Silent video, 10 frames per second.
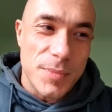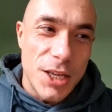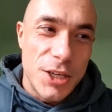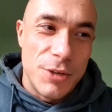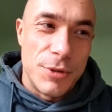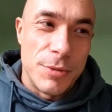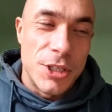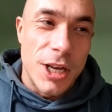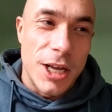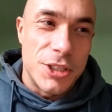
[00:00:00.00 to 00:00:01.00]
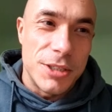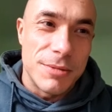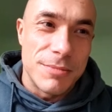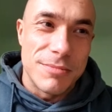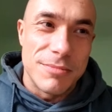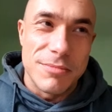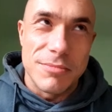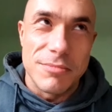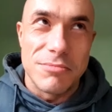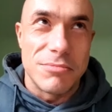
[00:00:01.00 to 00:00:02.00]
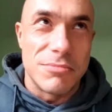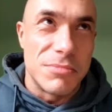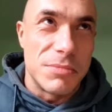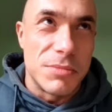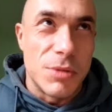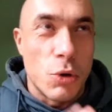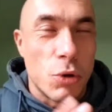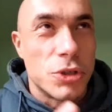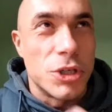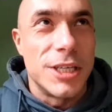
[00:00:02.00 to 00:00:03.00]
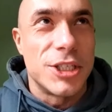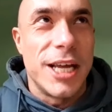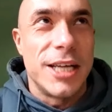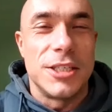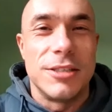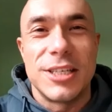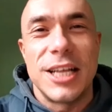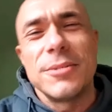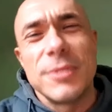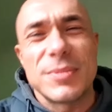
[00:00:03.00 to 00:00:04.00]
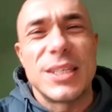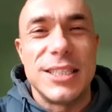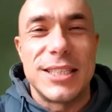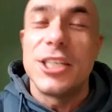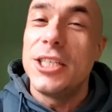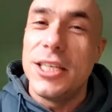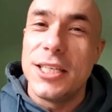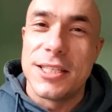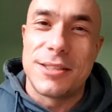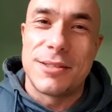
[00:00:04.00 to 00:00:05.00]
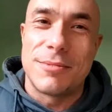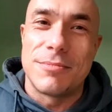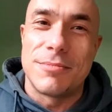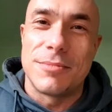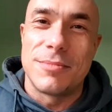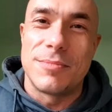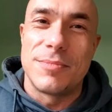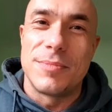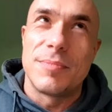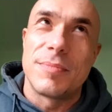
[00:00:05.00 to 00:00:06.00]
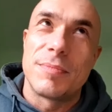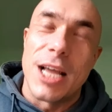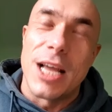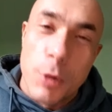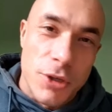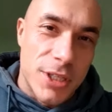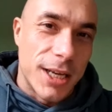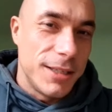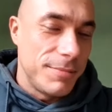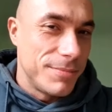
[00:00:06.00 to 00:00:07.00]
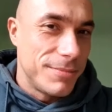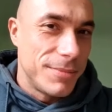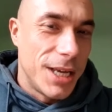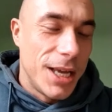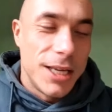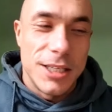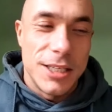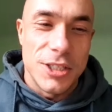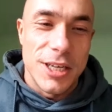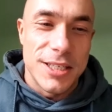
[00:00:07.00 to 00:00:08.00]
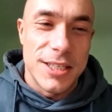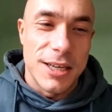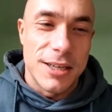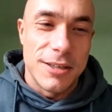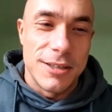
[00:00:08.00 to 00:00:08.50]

i wymyślać różne rzeczy. To znaczy, mhm. też nie jest tak prosta, też nie jest tak e,